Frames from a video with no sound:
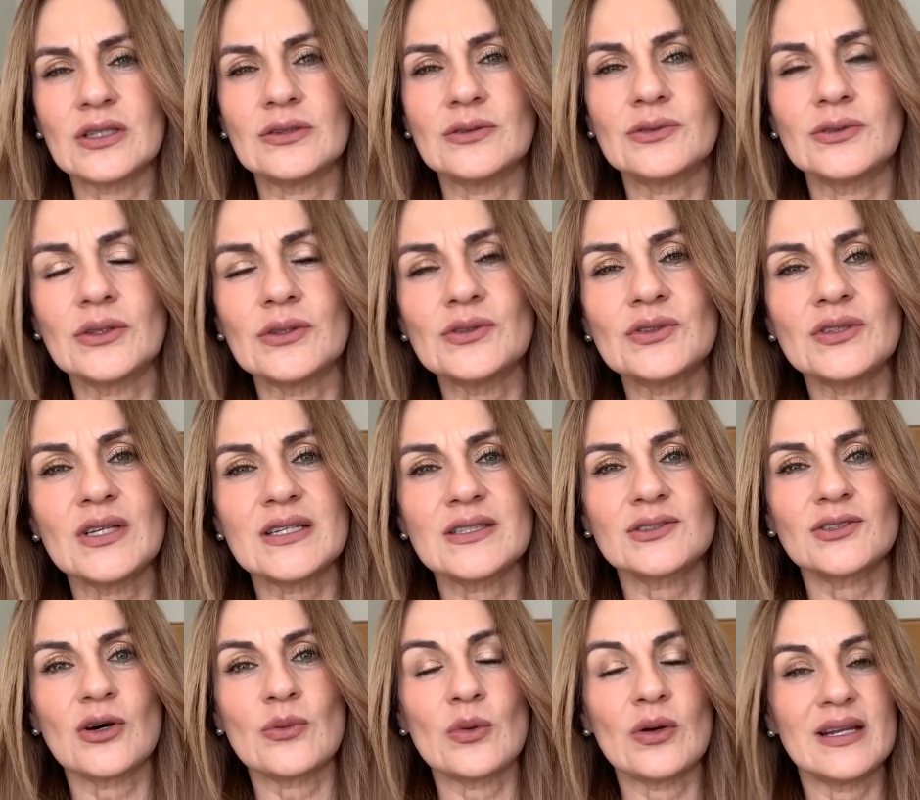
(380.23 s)

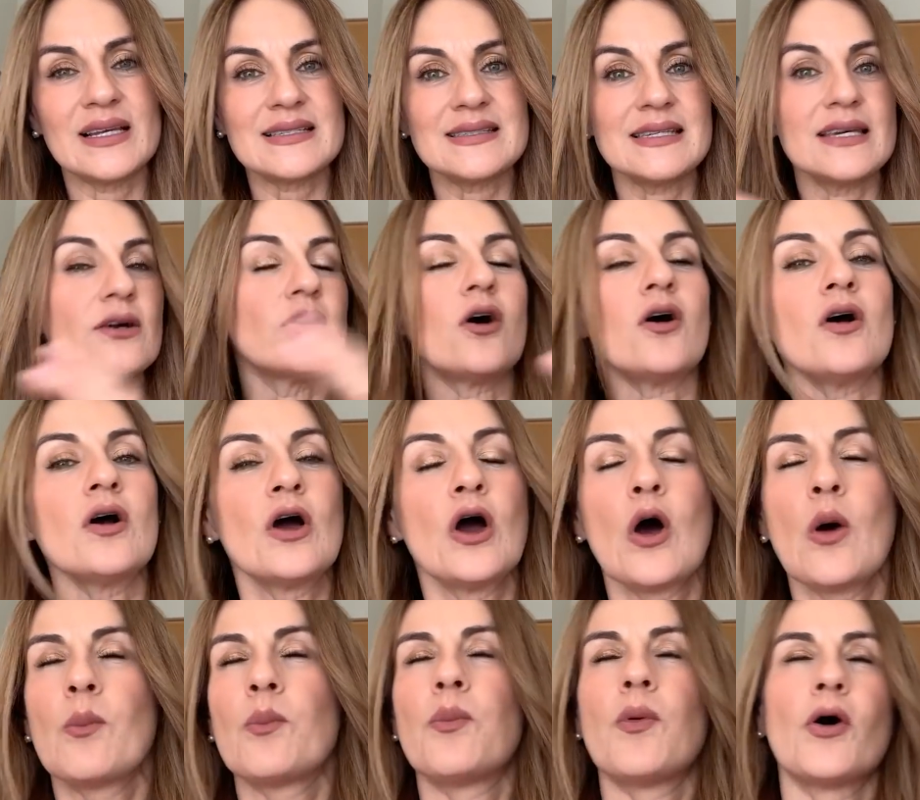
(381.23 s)
Entonces, como les digo,
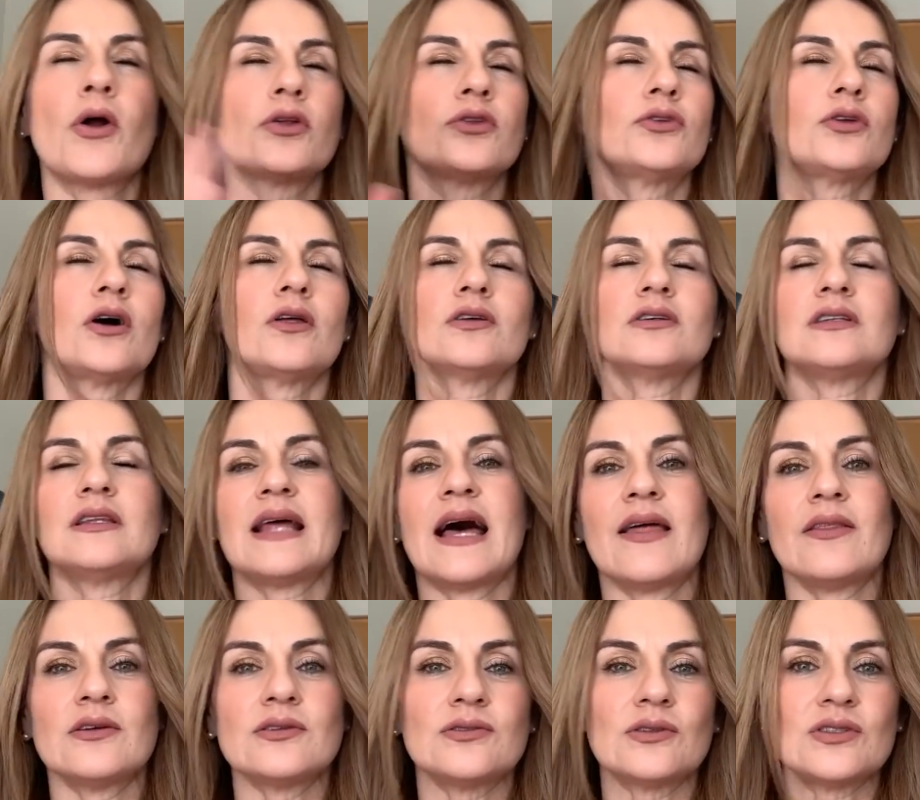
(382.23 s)
por todos
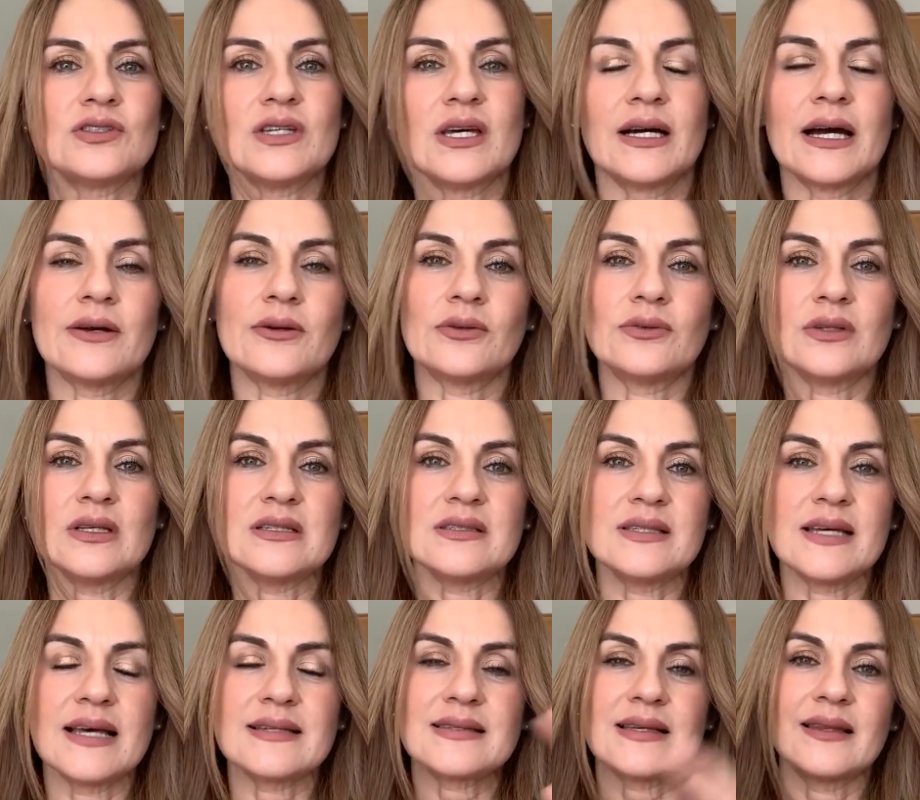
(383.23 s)
lados nos llegan
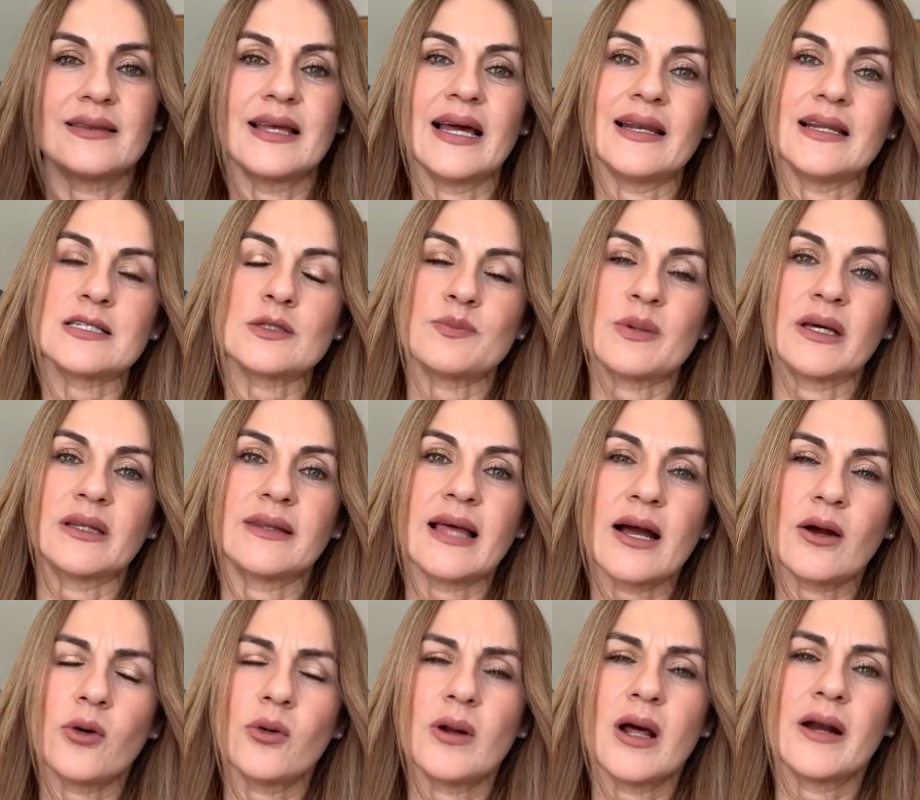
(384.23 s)
noticias del
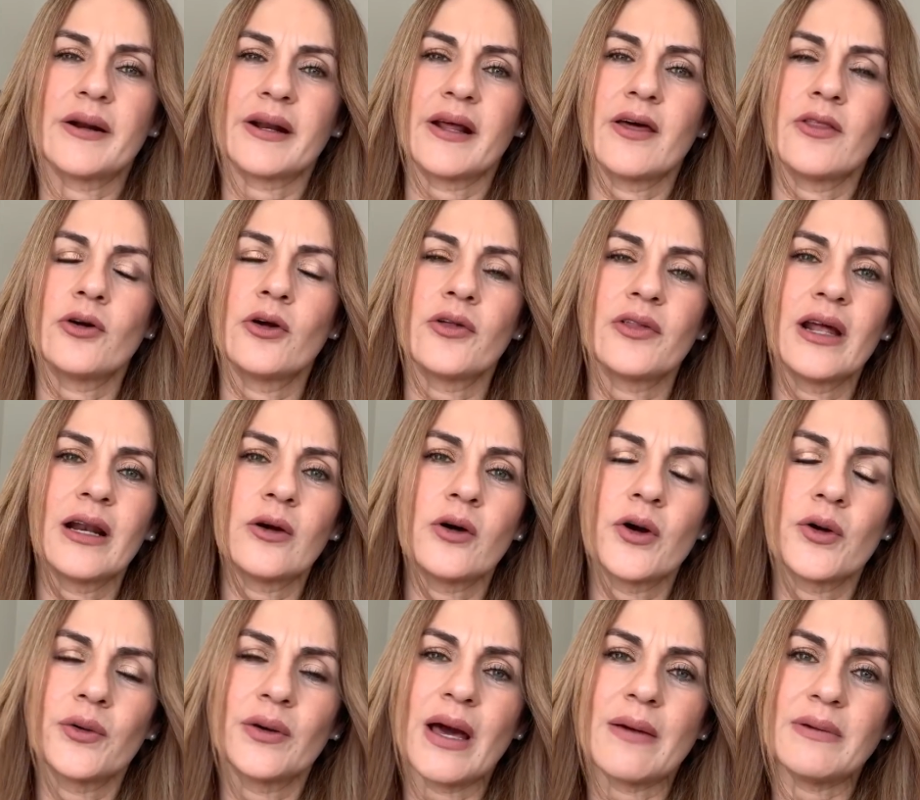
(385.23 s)
espectáculo alrededor del
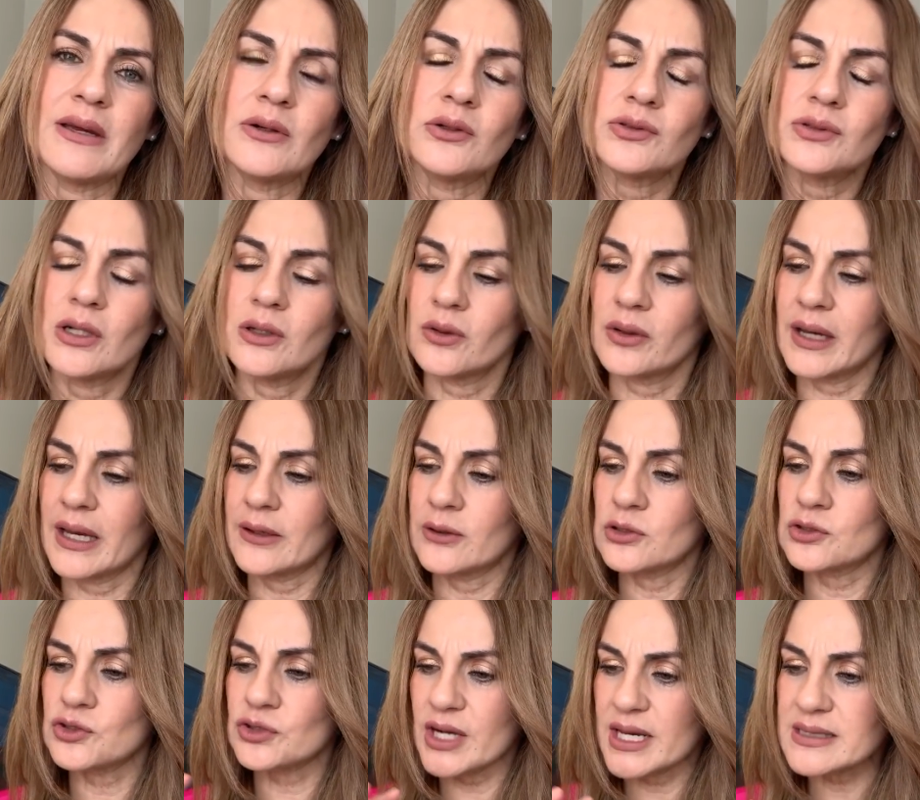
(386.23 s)
coronavirus y lo que
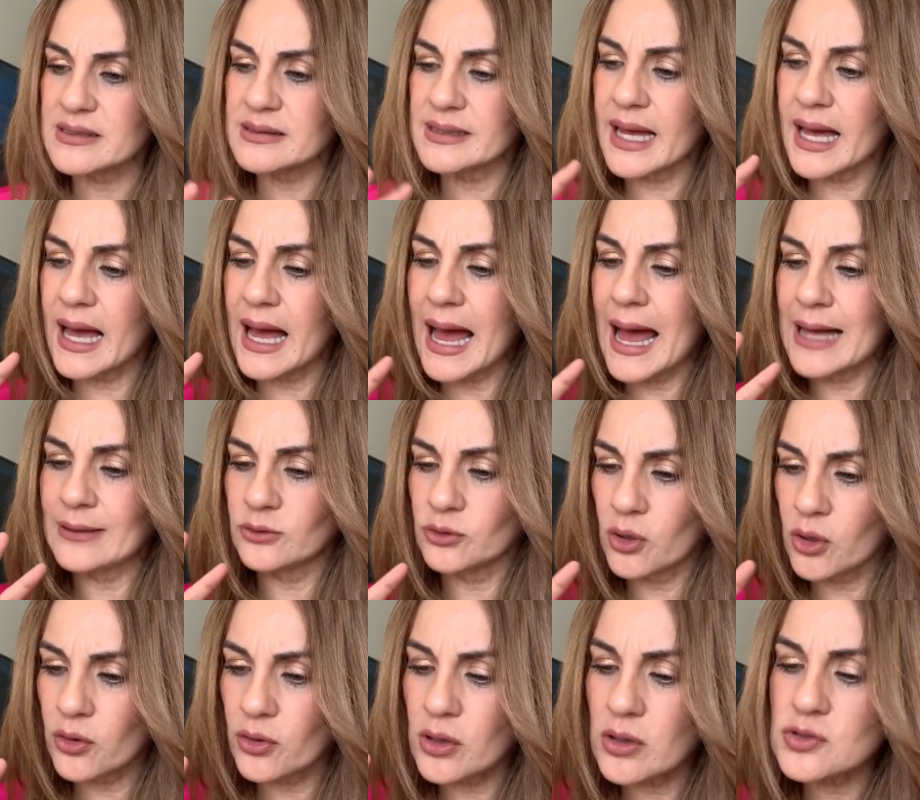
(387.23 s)
nos resta a
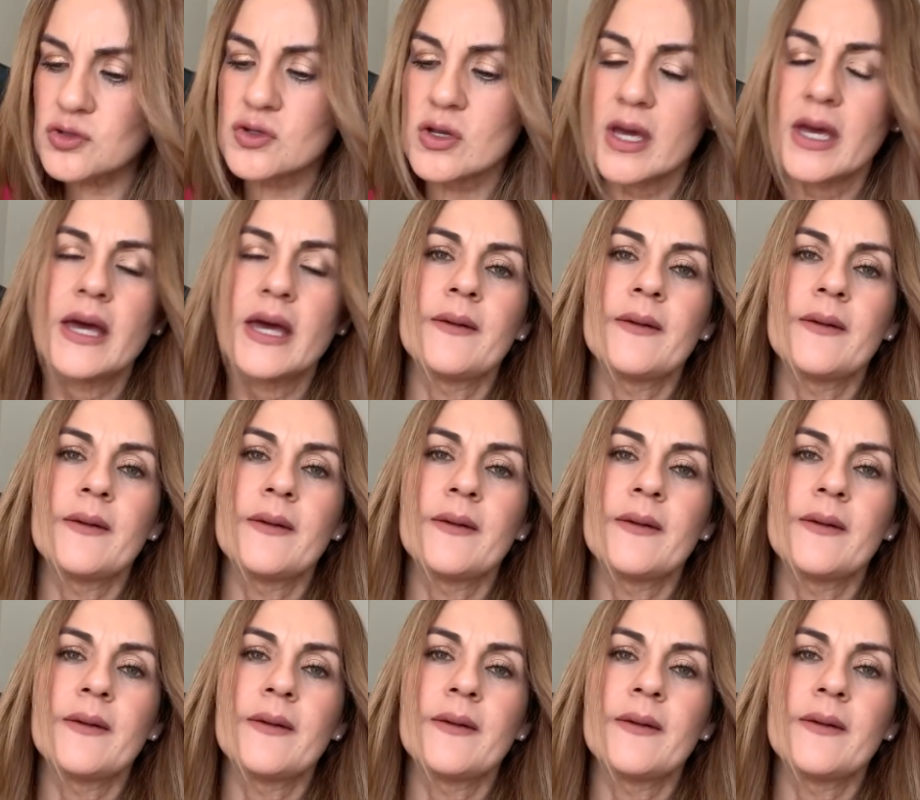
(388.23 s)
todos